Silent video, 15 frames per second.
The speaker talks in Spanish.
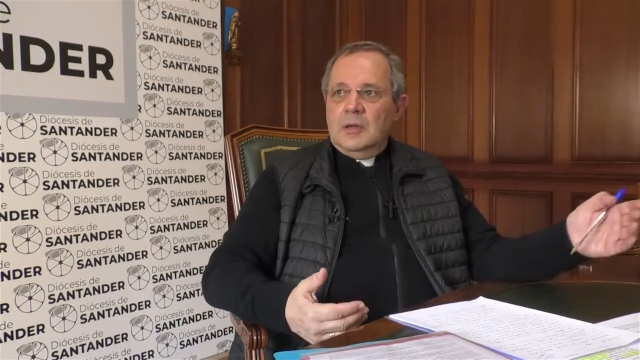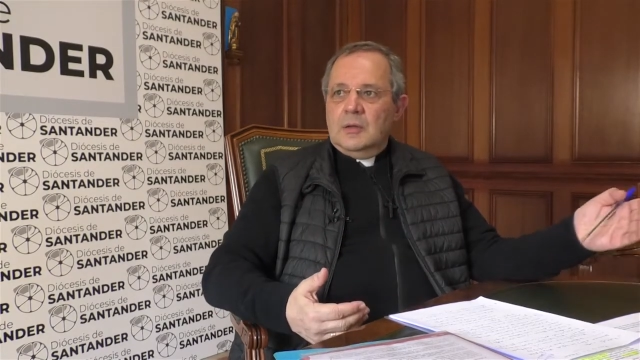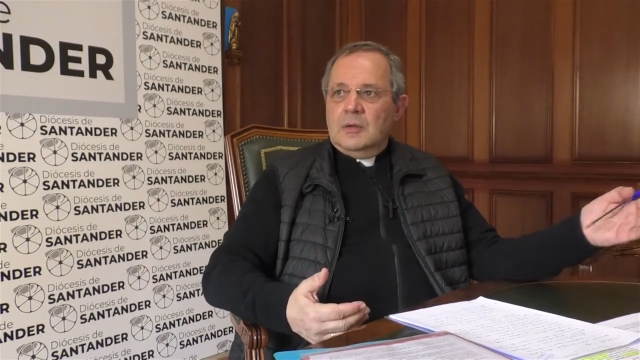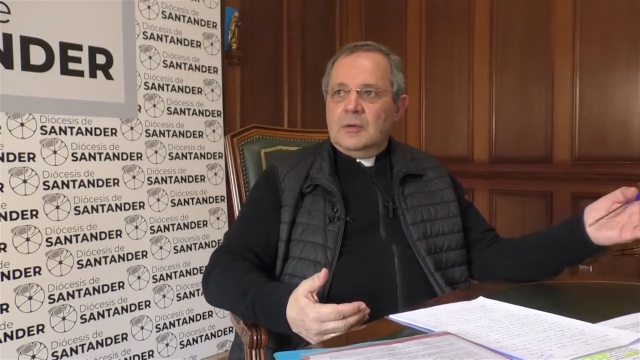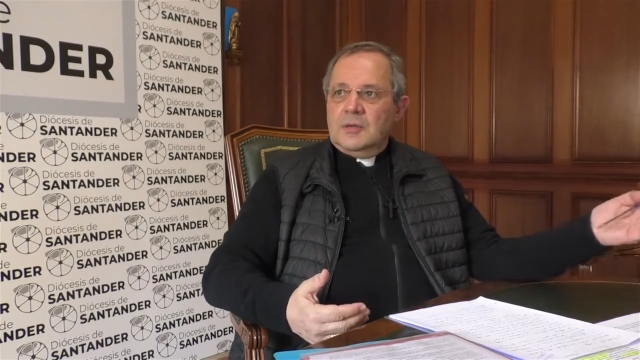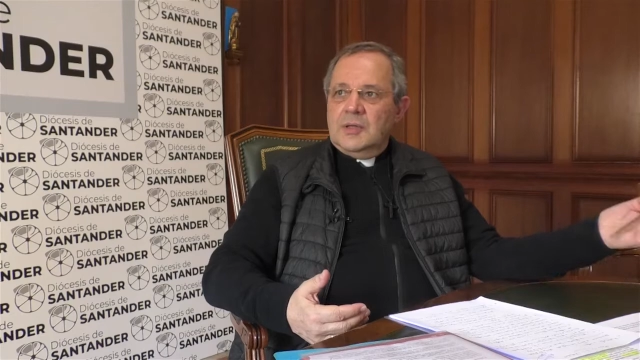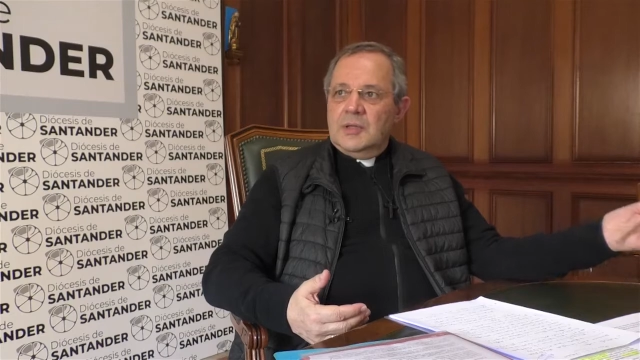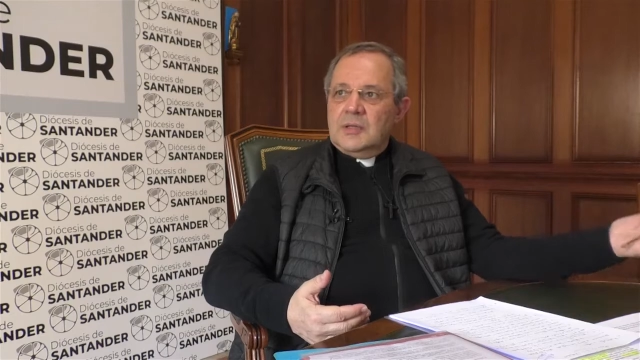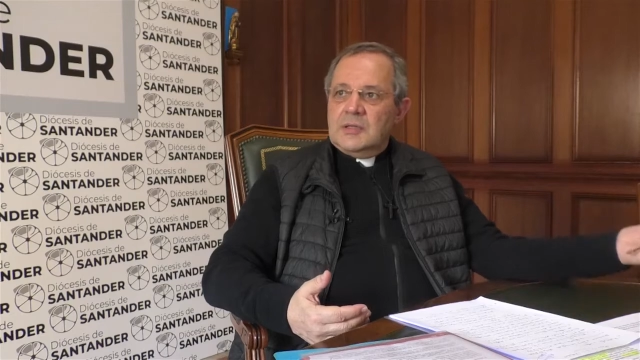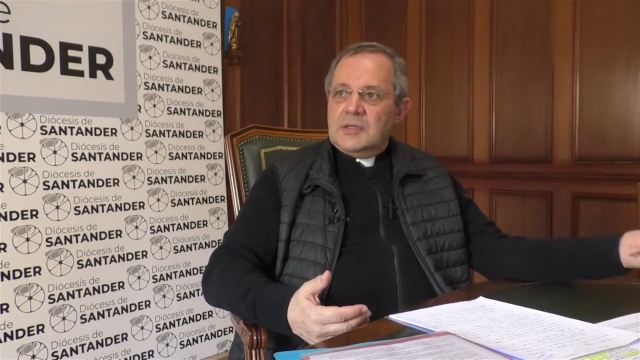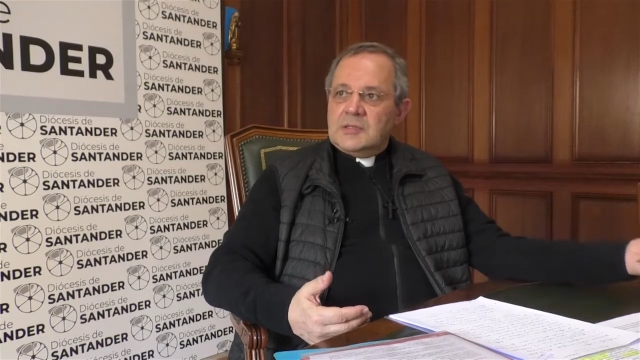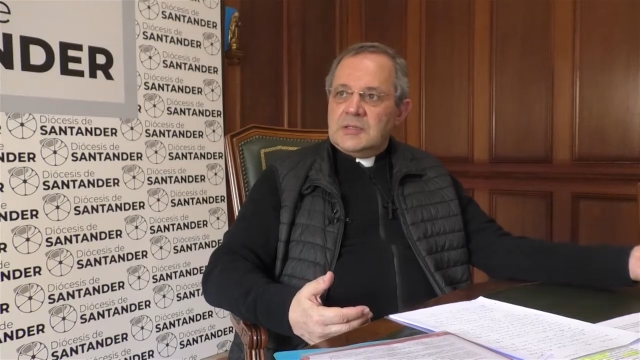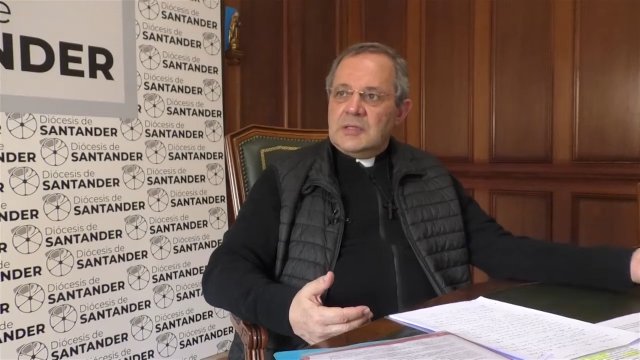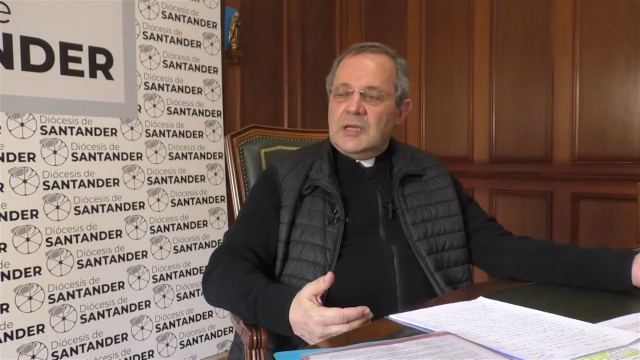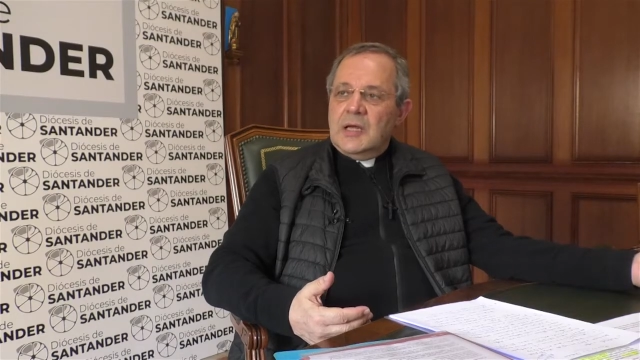con, quien
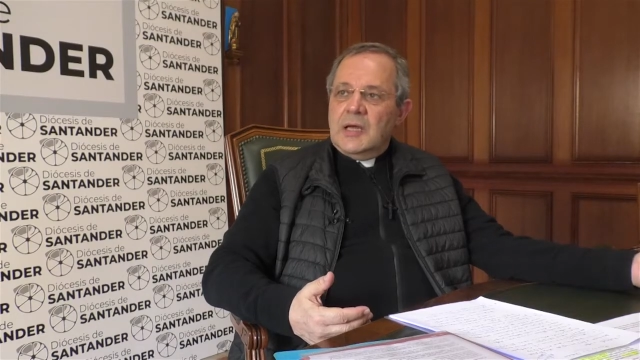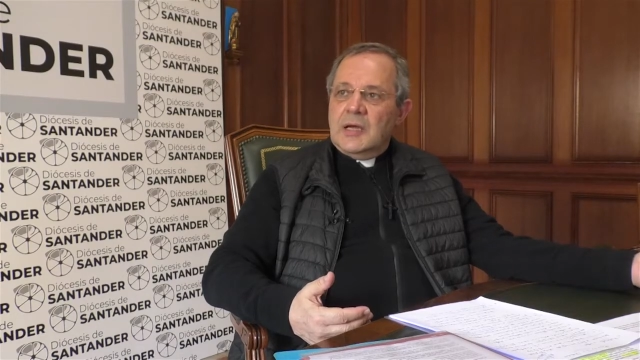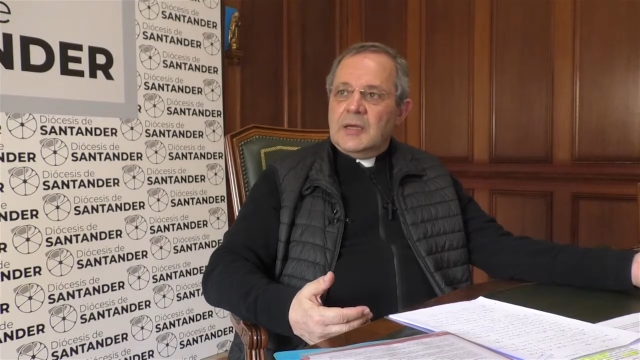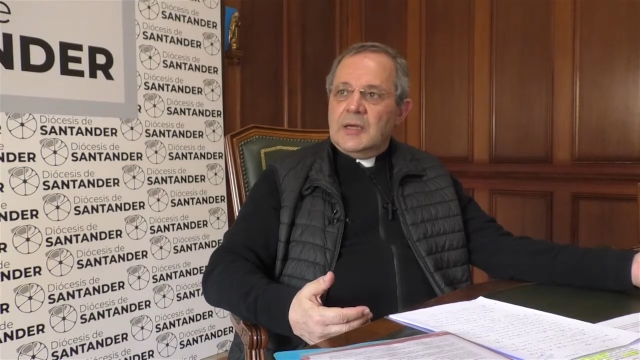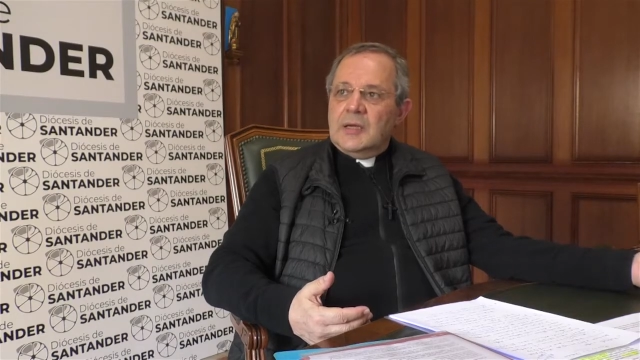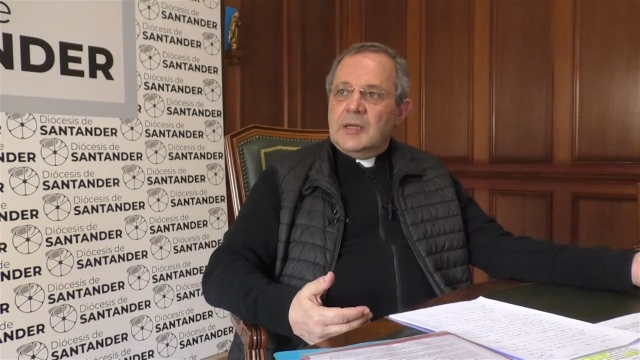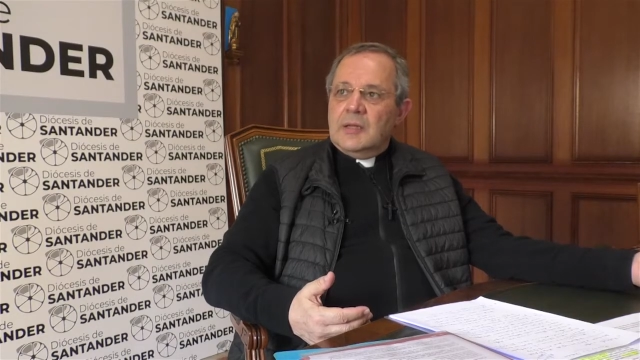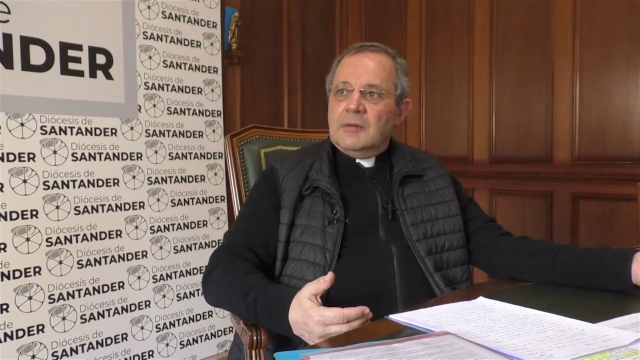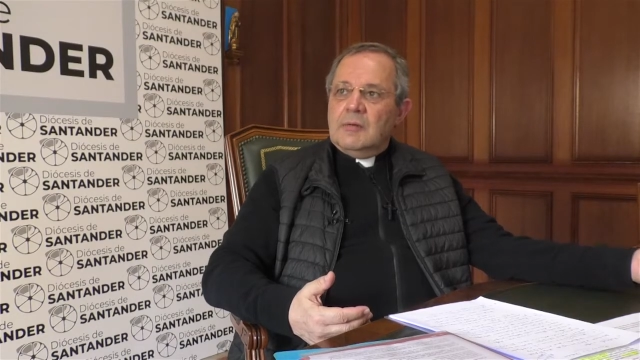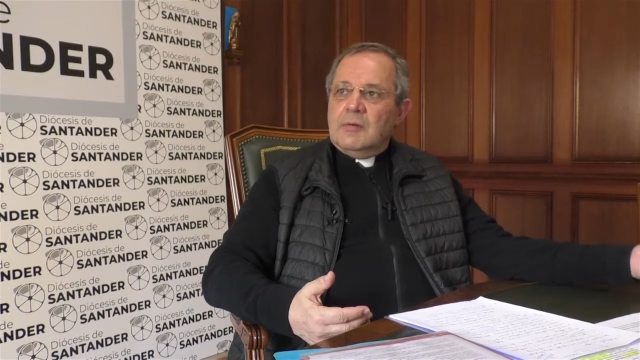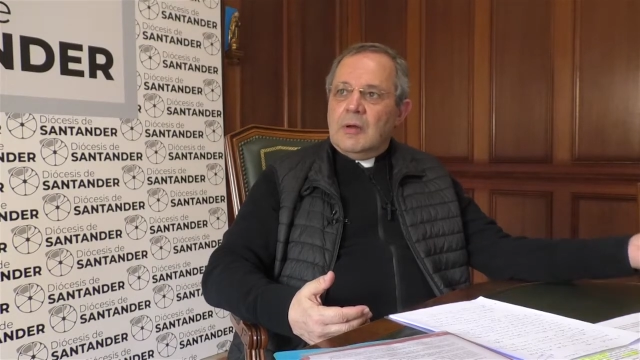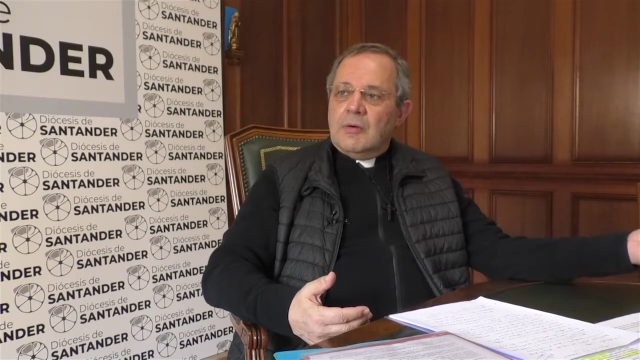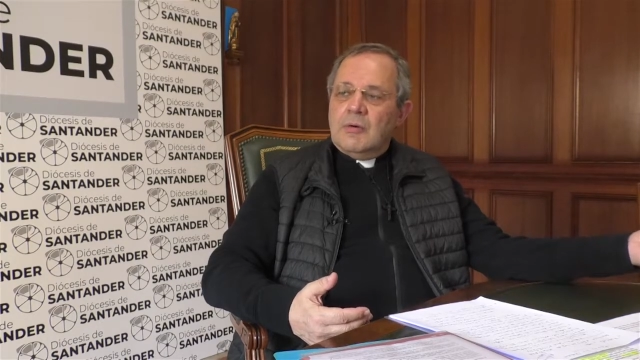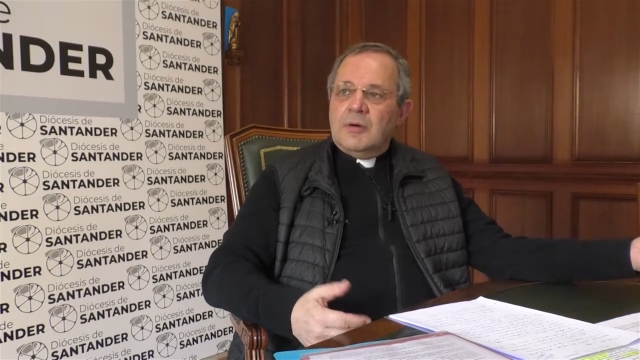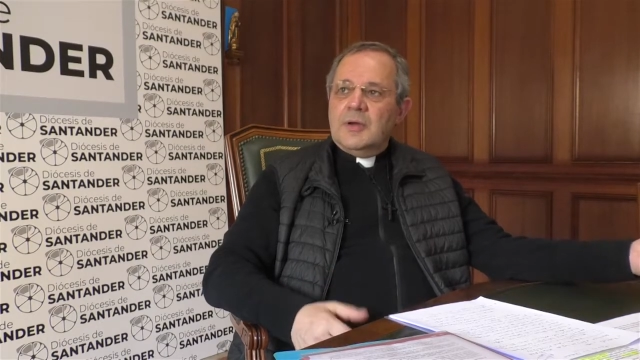es la que
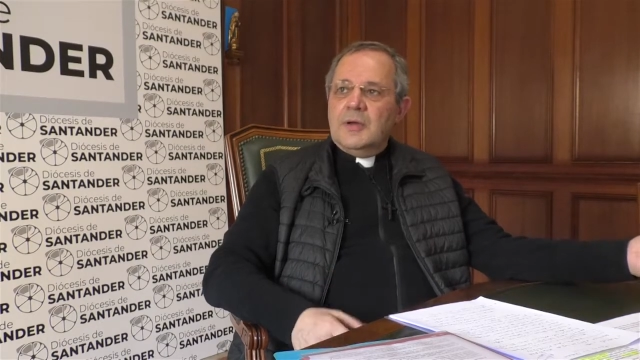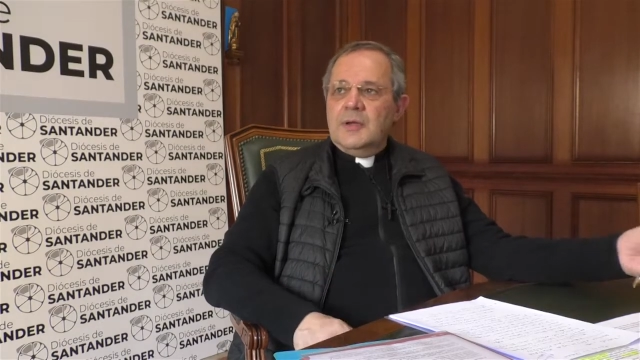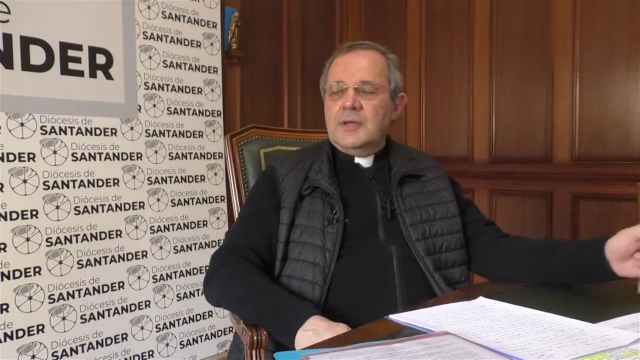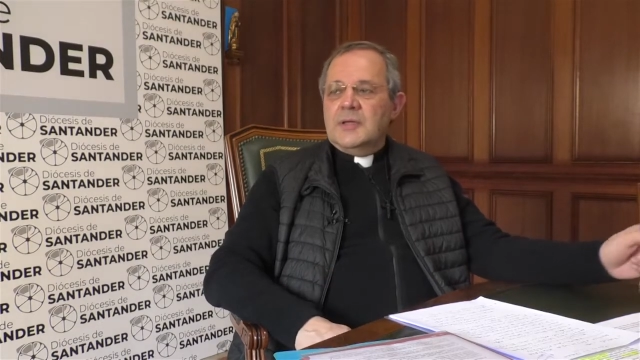la acoge,